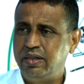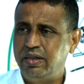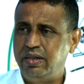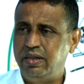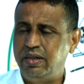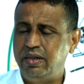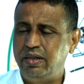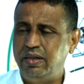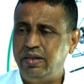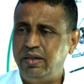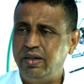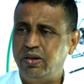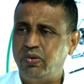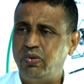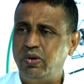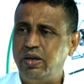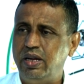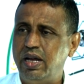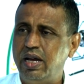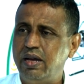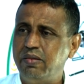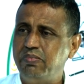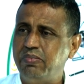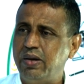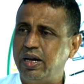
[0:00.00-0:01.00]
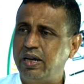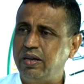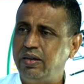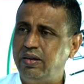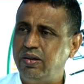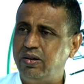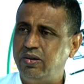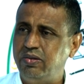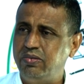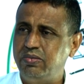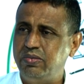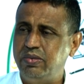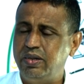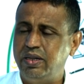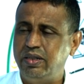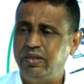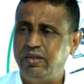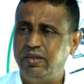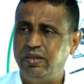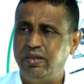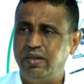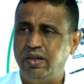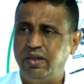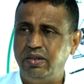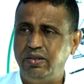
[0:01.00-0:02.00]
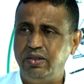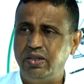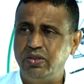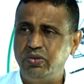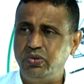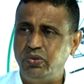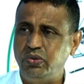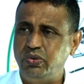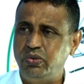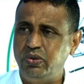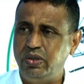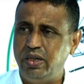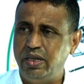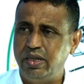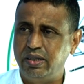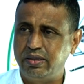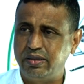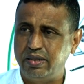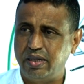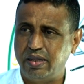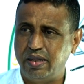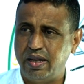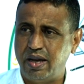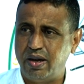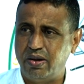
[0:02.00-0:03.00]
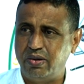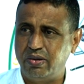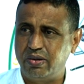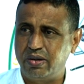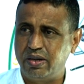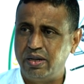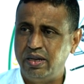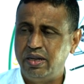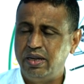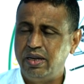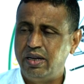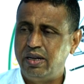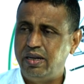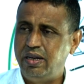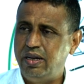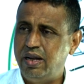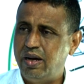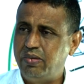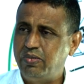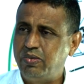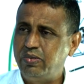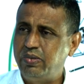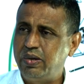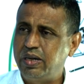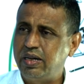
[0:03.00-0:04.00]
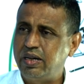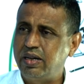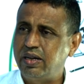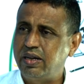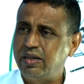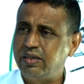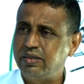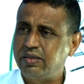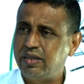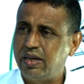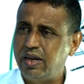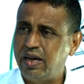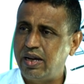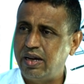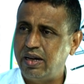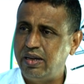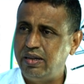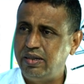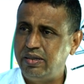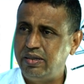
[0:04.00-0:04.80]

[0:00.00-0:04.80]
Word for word: آه، الإخوة لا ينبغي لهم أن يدعوا إلى التظاهر لا مبرر إطلاقا